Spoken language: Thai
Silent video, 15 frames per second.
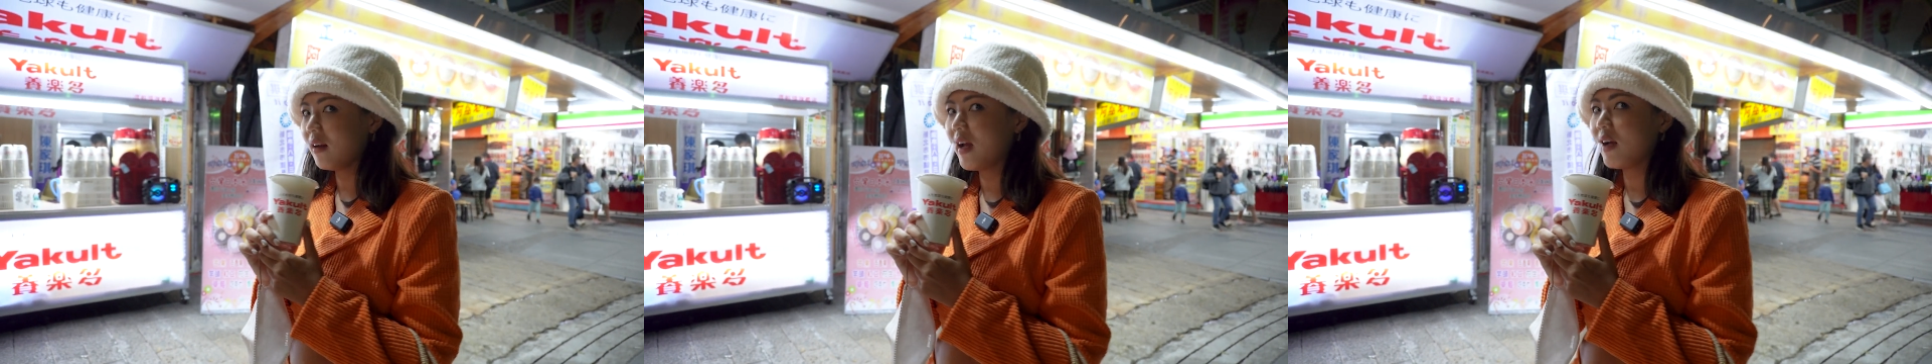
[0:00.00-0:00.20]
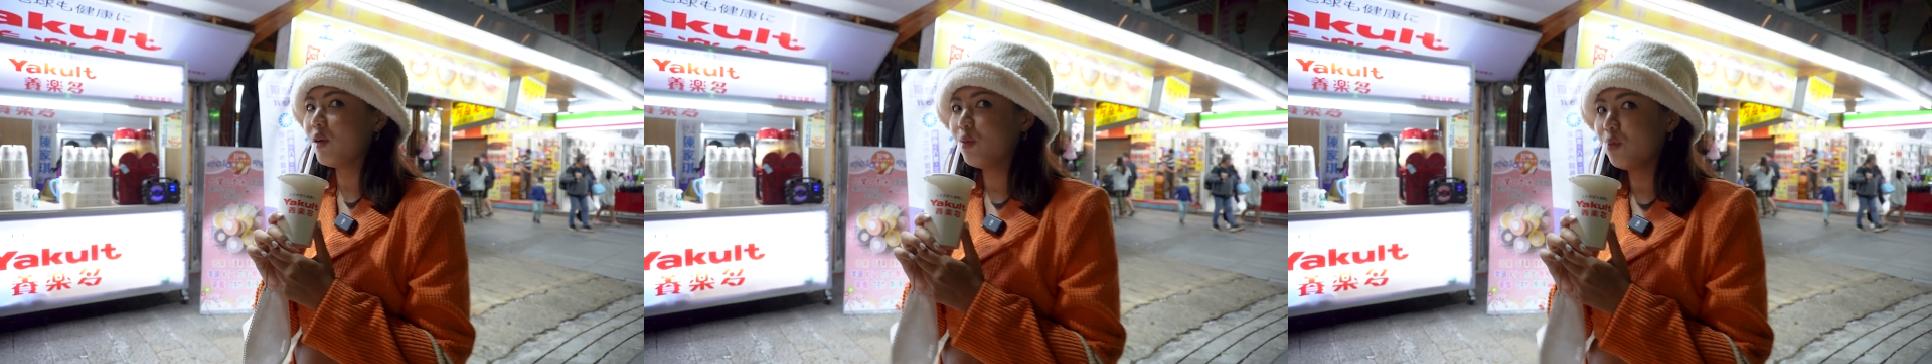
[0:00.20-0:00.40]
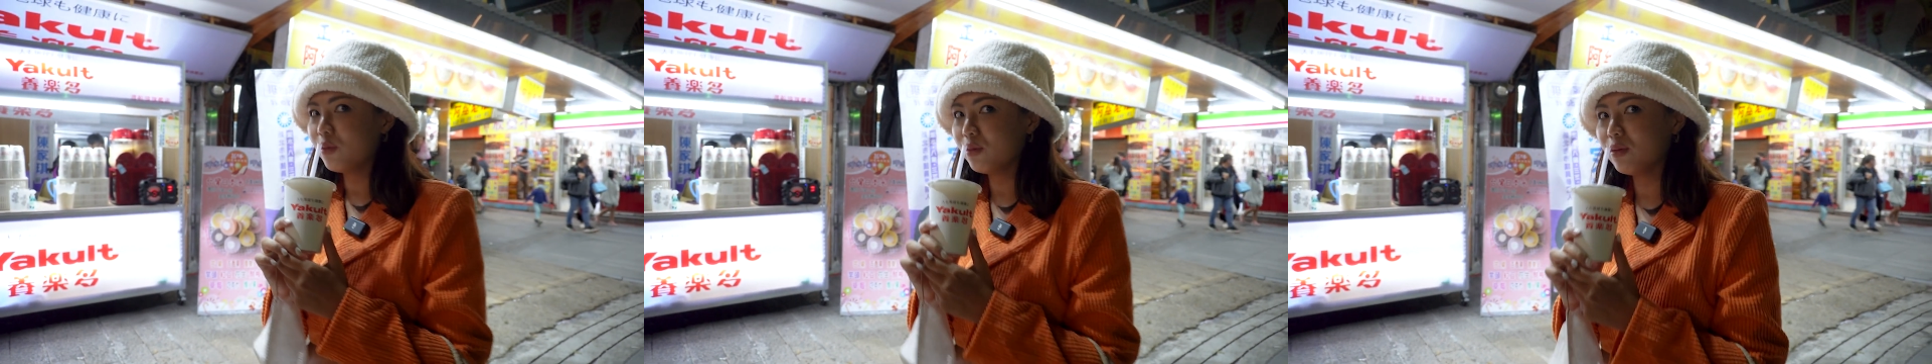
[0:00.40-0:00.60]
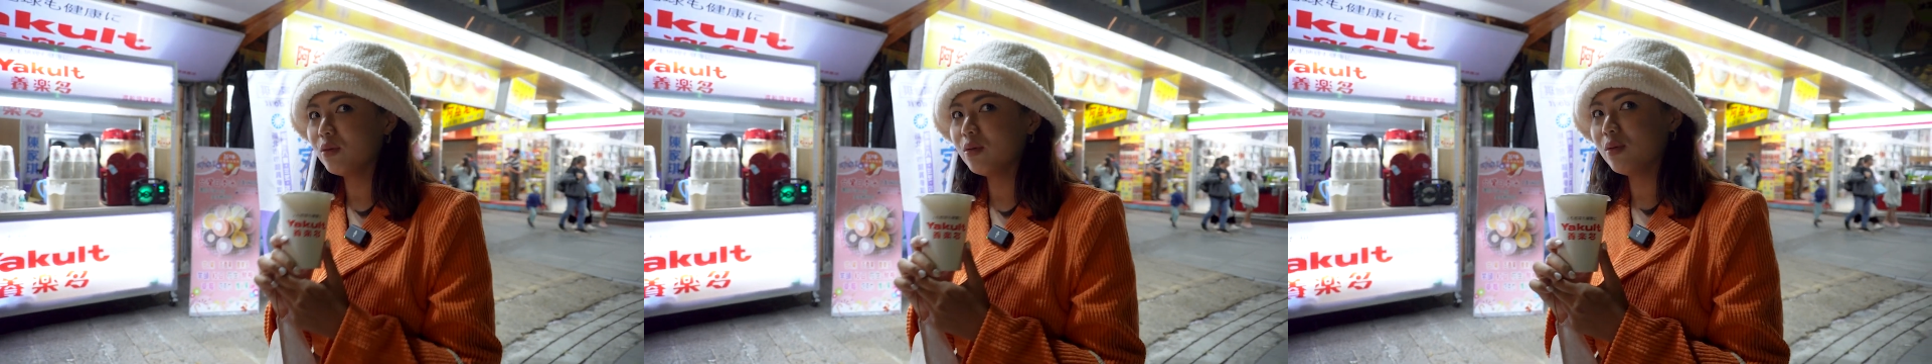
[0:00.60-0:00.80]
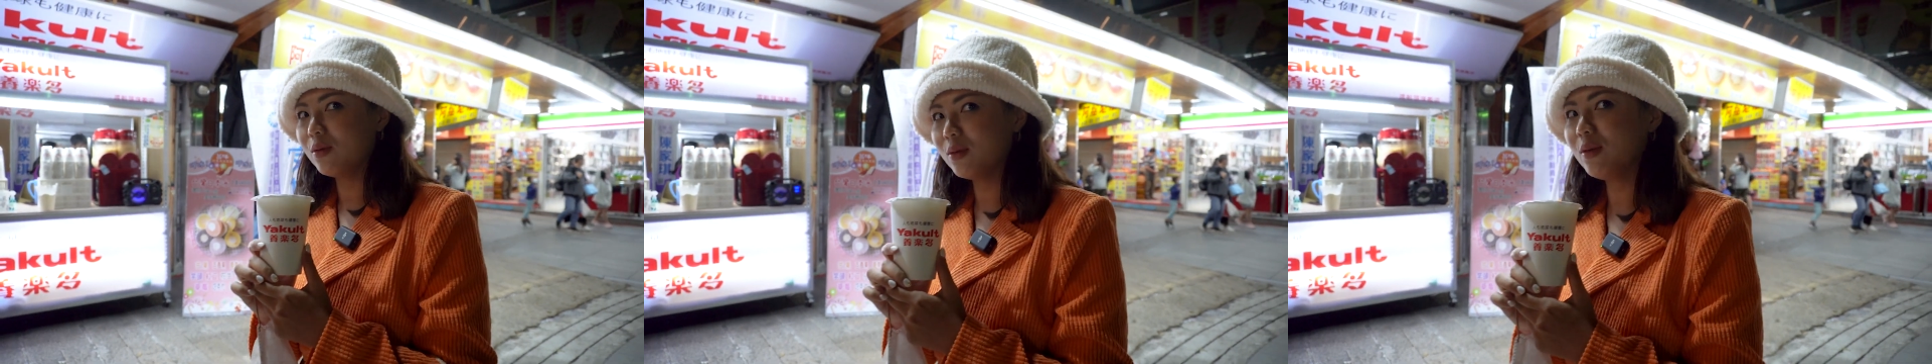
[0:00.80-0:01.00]
แรงอยู่
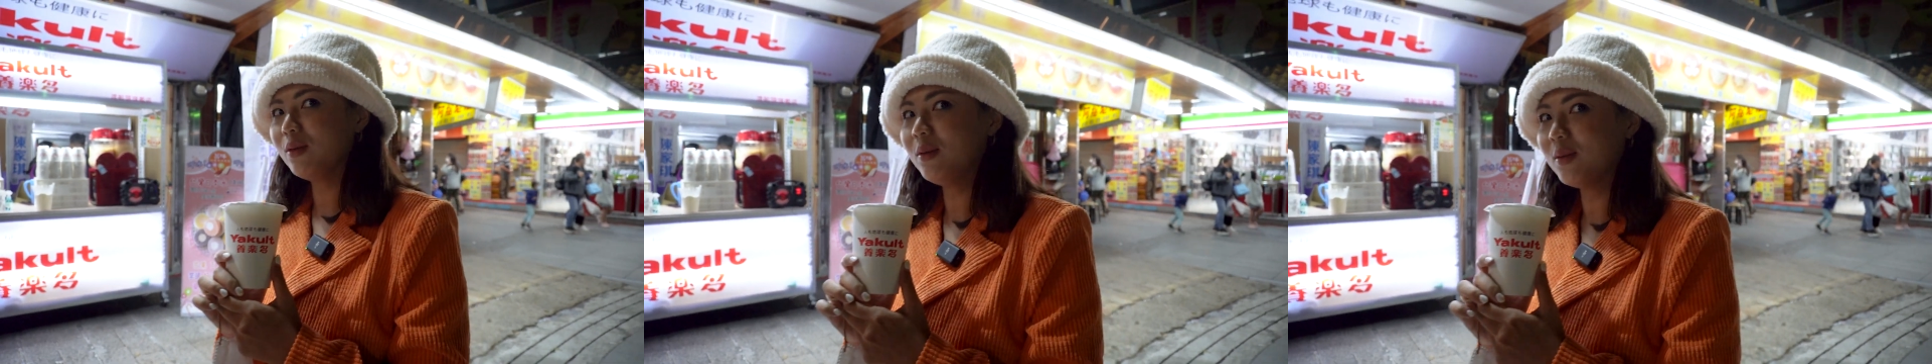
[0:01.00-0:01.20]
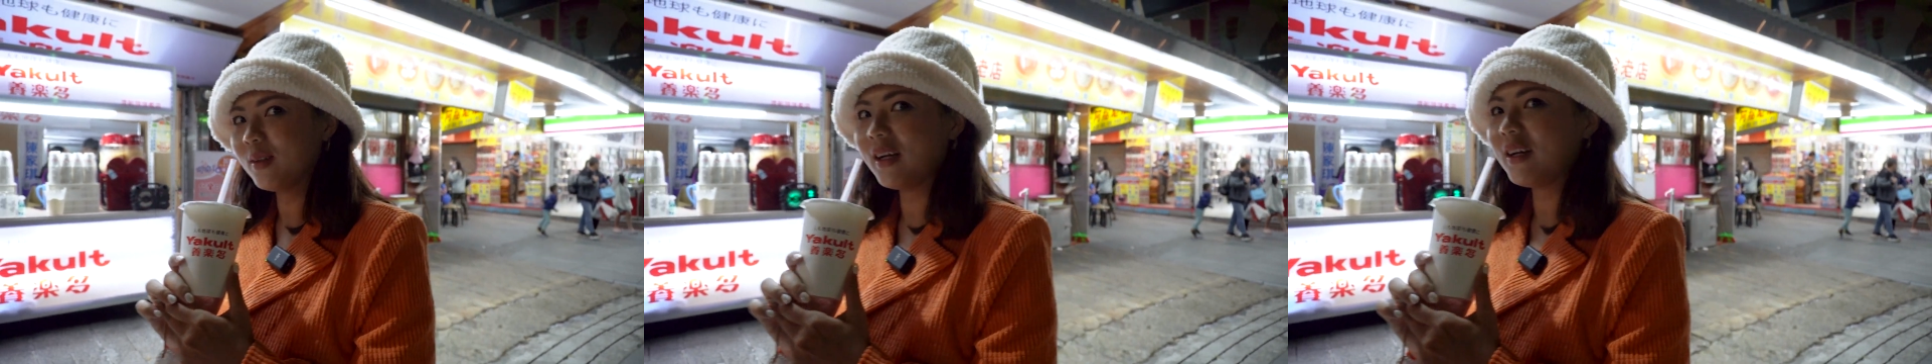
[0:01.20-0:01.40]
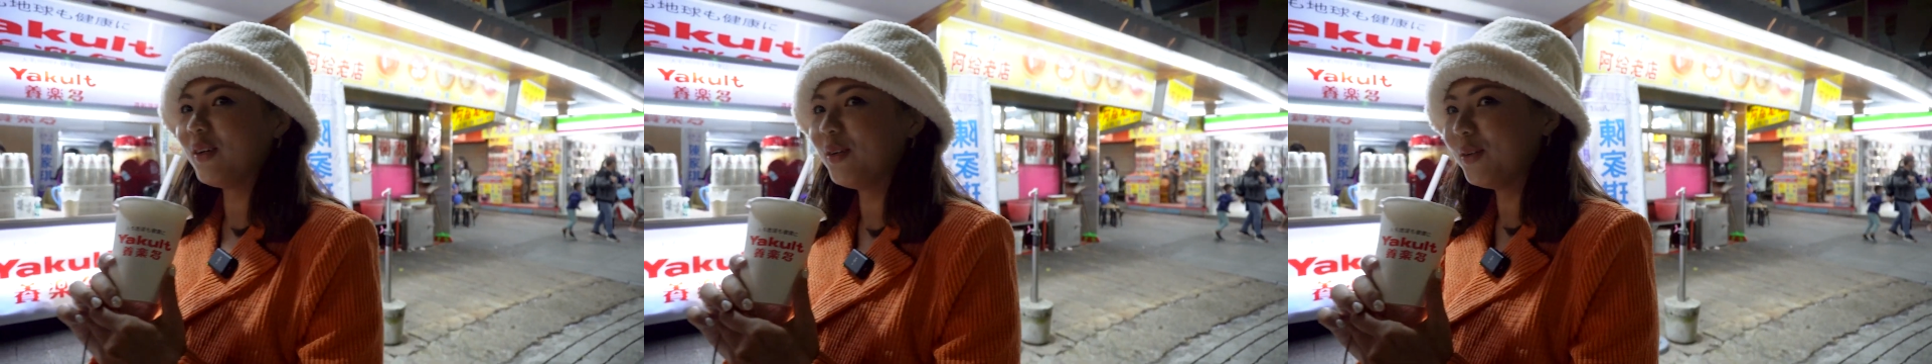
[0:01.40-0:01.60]
แรง